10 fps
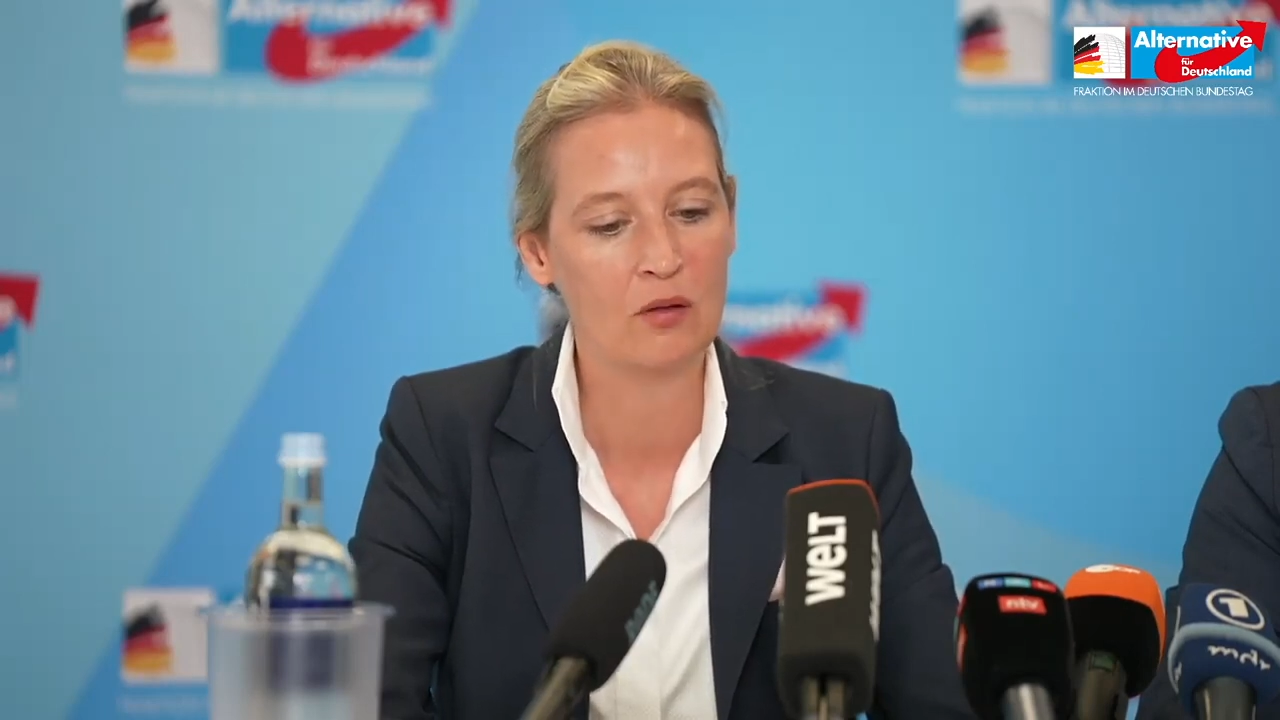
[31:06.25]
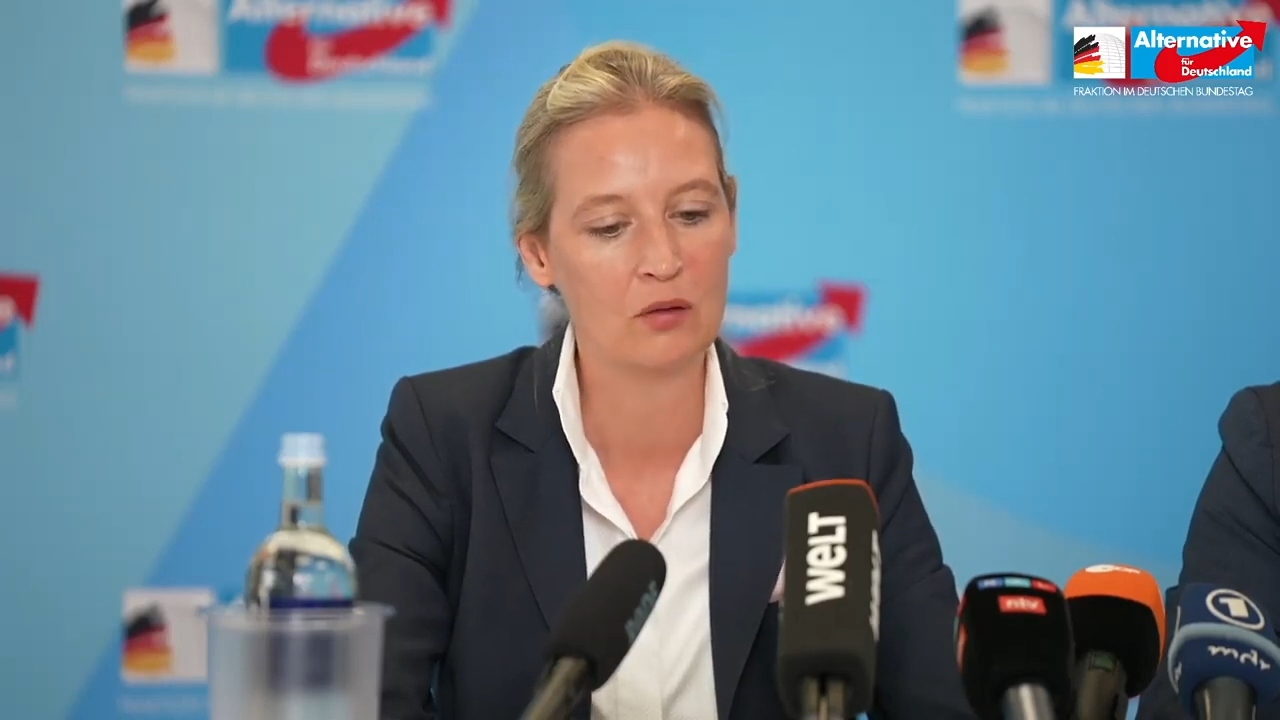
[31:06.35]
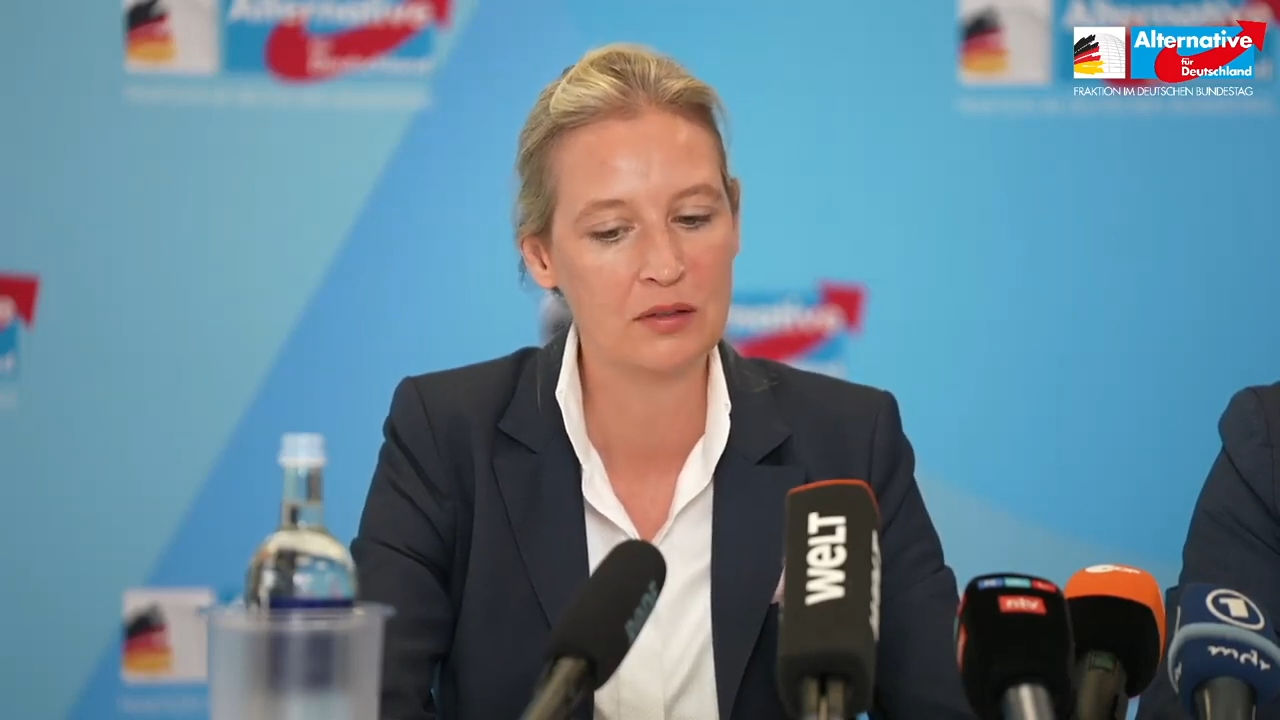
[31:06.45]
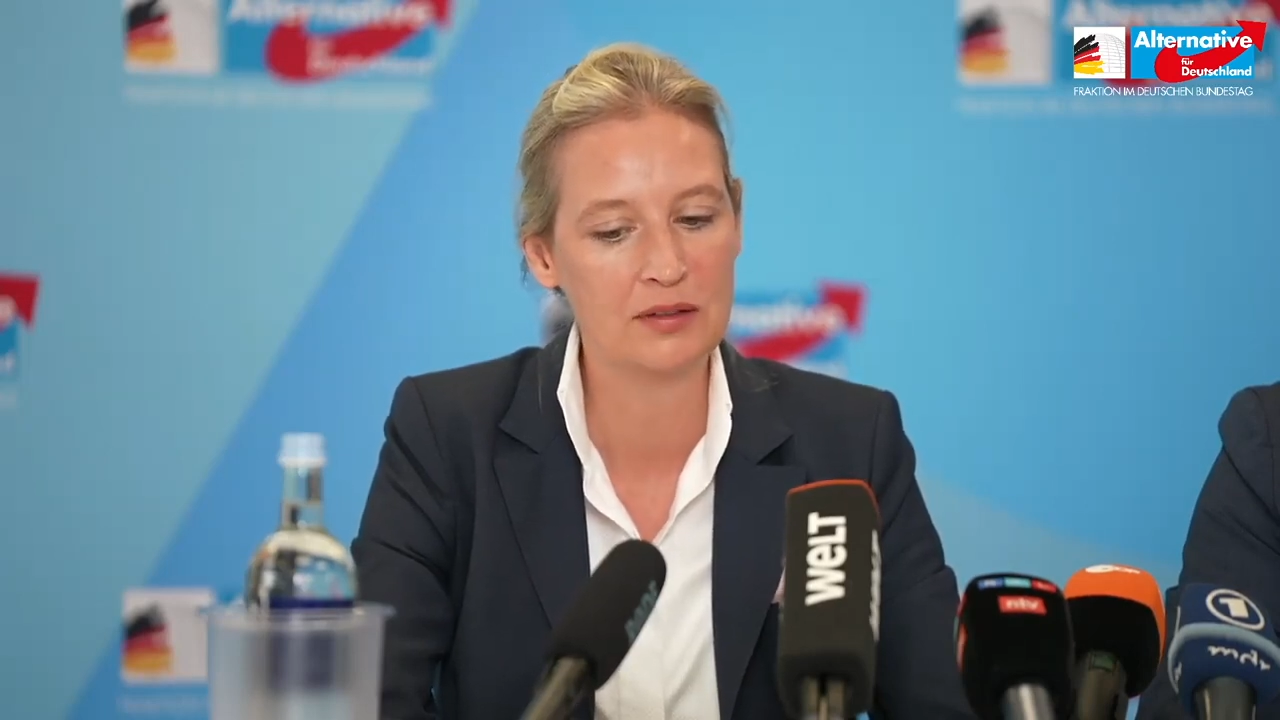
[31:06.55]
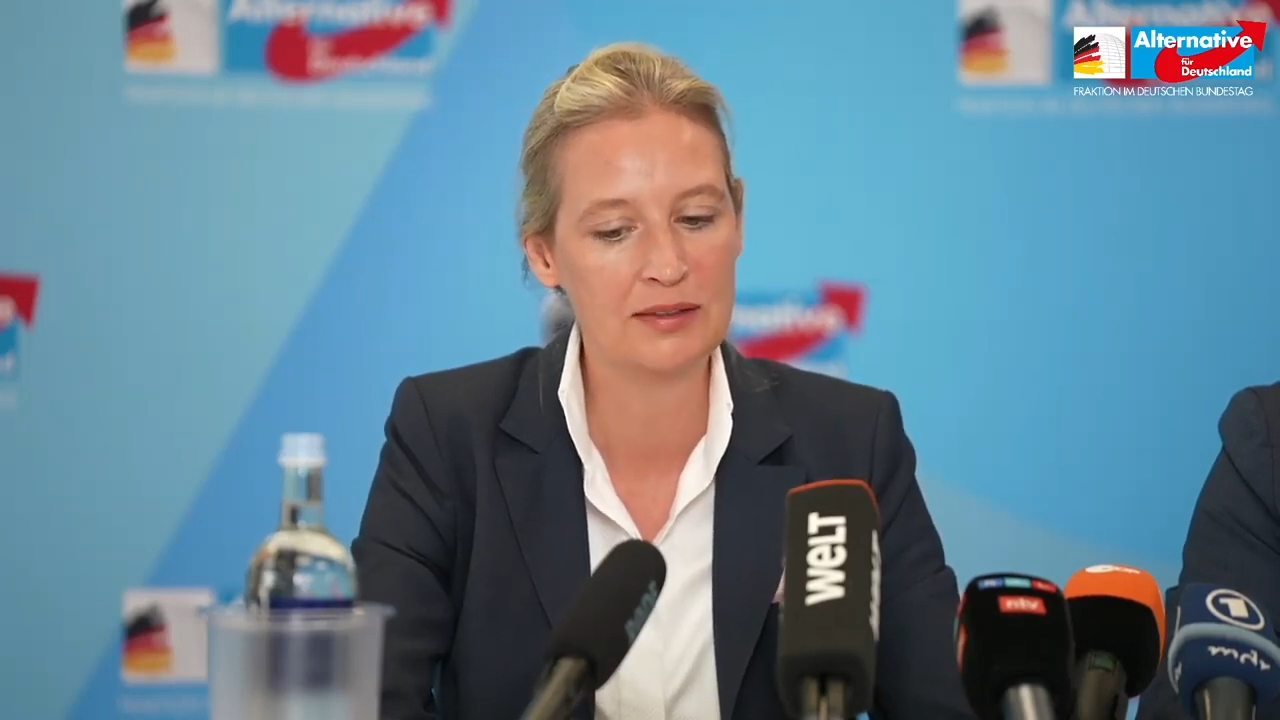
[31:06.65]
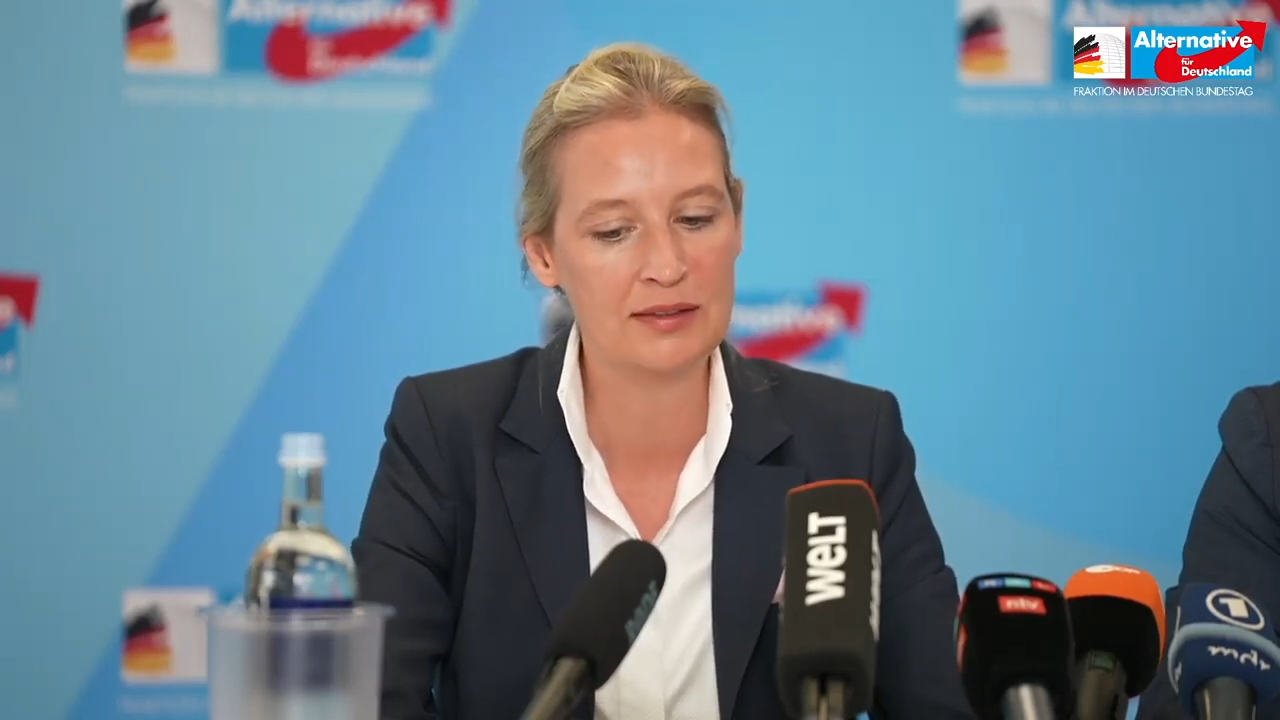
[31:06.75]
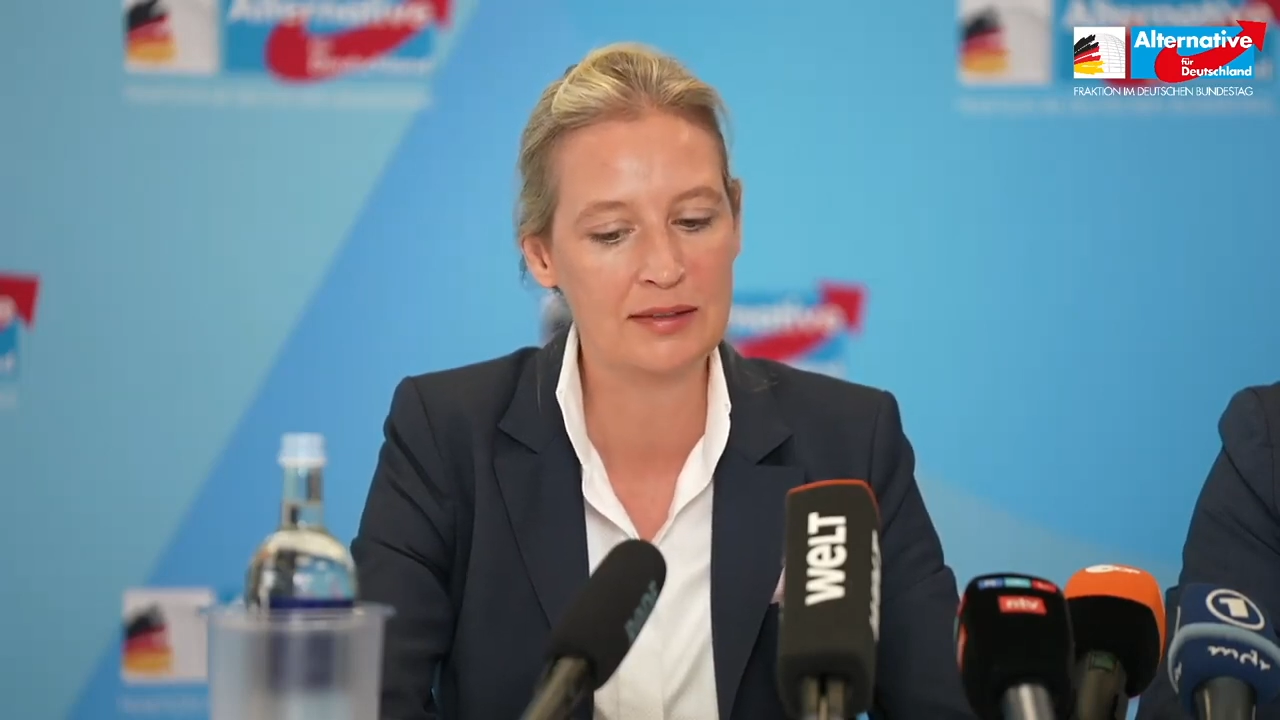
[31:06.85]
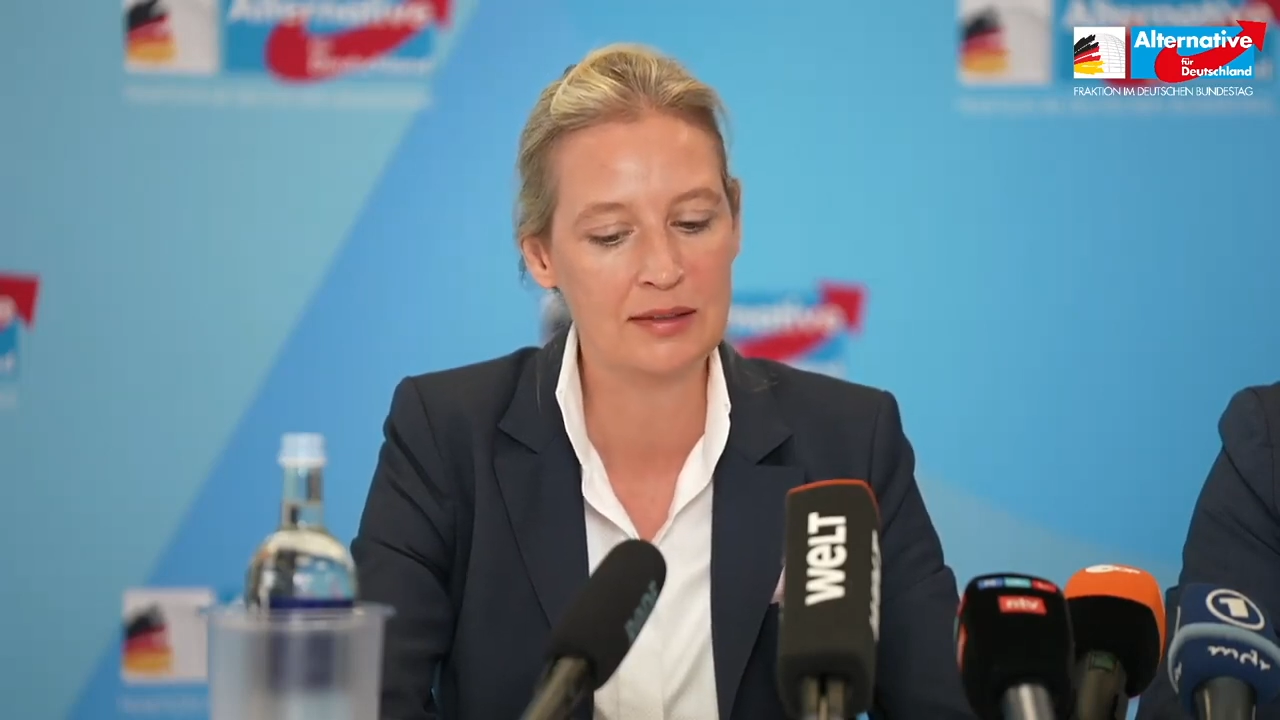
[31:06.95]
und